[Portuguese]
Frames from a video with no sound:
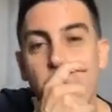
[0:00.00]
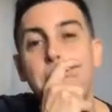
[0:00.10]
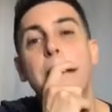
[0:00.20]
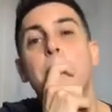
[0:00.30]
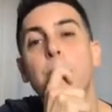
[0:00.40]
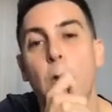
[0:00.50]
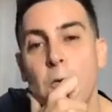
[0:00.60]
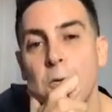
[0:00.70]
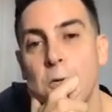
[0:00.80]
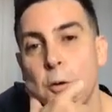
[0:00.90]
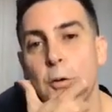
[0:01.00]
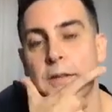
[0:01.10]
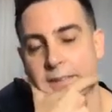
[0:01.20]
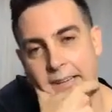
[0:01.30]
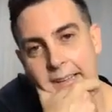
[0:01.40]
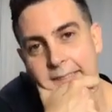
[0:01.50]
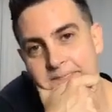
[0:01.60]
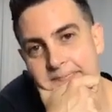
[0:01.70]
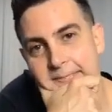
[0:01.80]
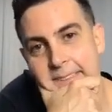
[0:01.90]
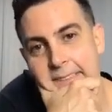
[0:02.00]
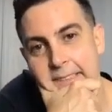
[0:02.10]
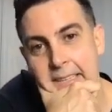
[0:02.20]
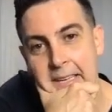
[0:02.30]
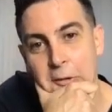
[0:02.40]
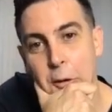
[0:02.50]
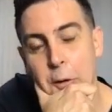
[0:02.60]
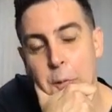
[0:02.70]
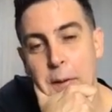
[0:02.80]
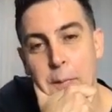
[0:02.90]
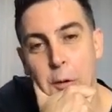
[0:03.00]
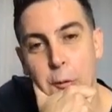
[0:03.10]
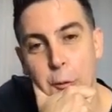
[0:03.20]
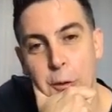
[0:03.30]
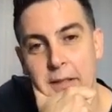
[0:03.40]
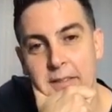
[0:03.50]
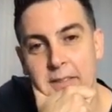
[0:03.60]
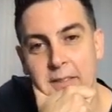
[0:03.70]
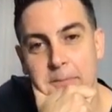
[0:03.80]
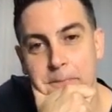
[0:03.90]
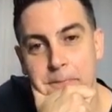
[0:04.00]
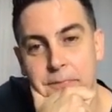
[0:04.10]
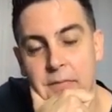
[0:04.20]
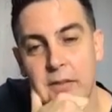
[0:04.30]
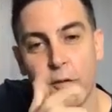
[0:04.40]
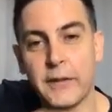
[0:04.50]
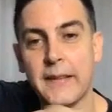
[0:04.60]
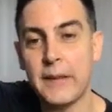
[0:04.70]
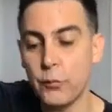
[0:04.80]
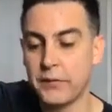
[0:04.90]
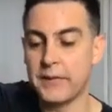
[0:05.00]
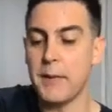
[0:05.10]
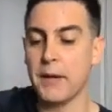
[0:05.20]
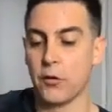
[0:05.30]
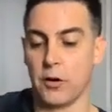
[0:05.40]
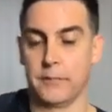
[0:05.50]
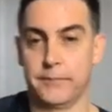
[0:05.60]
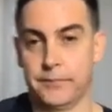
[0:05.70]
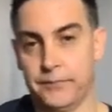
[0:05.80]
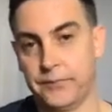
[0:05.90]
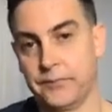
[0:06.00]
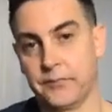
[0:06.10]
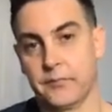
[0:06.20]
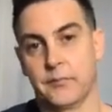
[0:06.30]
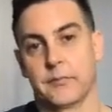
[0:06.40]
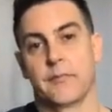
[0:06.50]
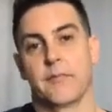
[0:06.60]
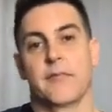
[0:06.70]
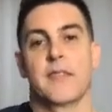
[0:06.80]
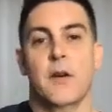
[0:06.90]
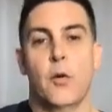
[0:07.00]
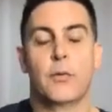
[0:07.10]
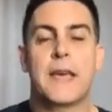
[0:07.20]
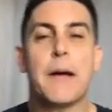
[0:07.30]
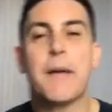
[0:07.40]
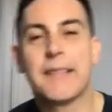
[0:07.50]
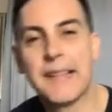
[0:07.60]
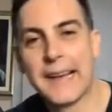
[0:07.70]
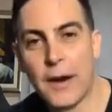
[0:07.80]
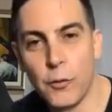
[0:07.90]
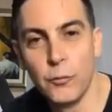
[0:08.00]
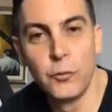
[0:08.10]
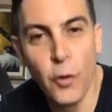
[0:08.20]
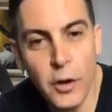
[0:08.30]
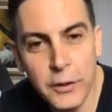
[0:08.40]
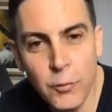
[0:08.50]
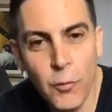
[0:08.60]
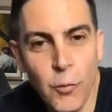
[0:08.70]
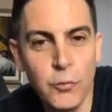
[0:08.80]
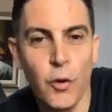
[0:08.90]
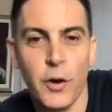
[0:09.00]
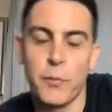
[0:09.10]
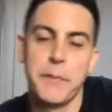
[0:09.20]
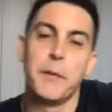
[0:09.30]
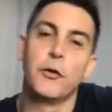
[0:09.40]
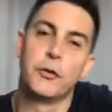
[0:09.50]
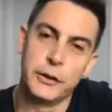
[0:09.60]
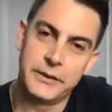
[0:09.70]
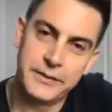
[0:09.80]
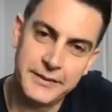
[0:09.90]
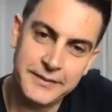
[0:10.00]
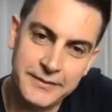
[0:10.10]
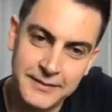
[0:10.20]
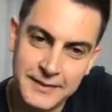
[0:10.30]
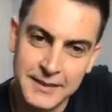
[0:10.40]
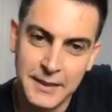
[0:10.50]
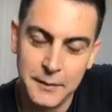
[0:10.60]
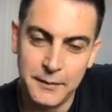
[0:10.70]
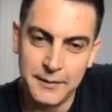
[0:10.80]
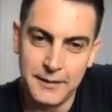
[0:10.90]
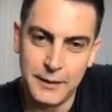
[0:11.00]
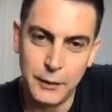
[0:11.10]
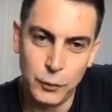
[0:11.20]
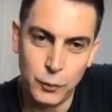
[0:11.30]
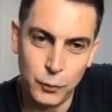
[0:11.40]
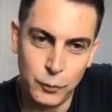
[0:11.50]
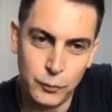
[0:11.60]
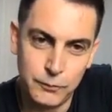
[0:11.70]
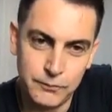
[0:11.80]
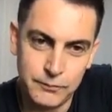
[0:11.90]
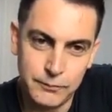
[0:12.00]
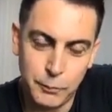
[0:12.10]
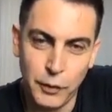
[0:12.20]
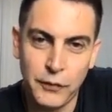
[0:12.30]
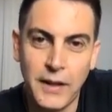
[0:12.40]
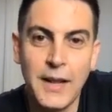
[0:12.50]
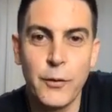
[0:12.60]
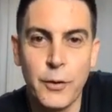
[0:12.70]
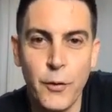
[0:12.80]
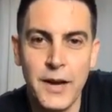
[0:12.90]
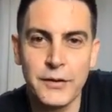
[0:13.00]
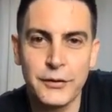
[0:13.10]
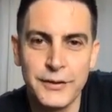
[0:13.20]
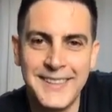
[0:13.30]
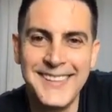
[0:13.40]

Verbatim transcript: bemol 2, cara. Dórico bemol 2, se você tem um si menor, o que, que é mais legal, um dórico ou um dórico bemol 2? Eu posso falar o que eu acho?